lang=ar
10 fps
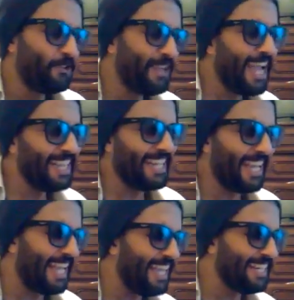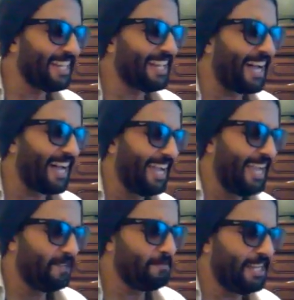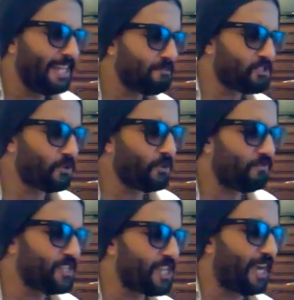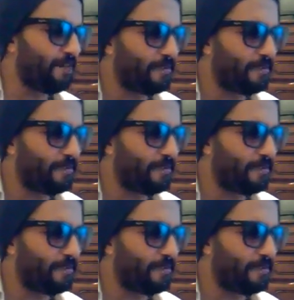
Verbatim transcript: ولا اله الا الله نحن مصوفجة